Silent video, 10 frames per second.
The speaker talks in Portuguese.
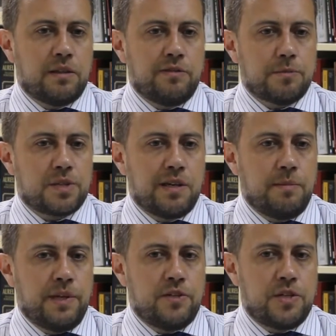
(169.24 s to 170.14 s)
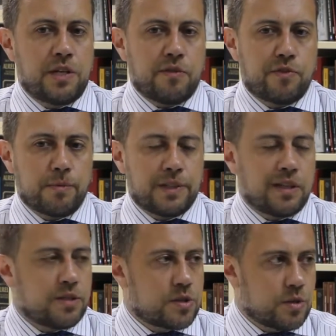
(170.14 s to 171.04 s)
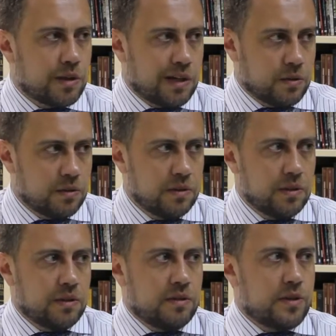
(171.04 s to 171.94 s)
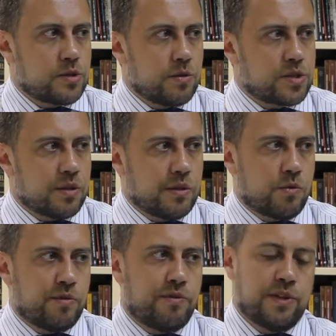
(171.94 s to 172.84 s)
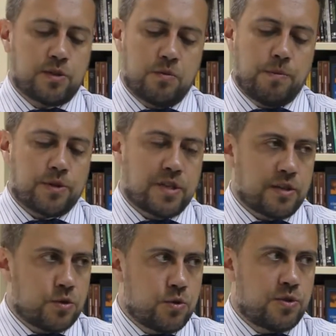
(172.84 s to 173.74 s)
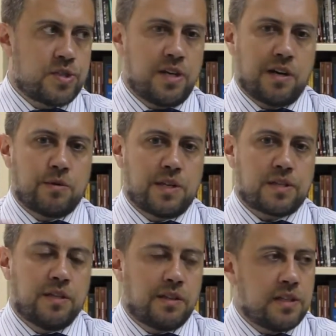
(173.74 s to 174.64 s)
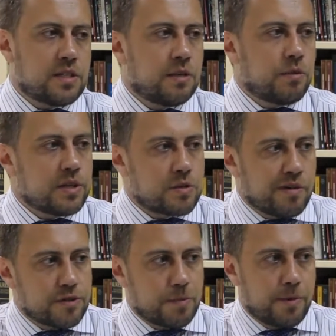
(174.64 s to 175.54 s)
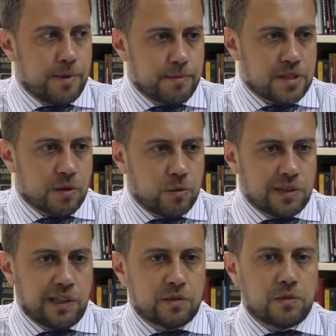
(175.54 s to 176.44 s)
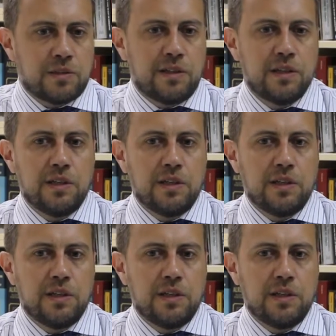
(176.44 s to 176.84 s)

devemos ter em mente que a forma tradicional de solução de conflitos com o processo judicial e a sentença não resolve os problemas a contento. Né?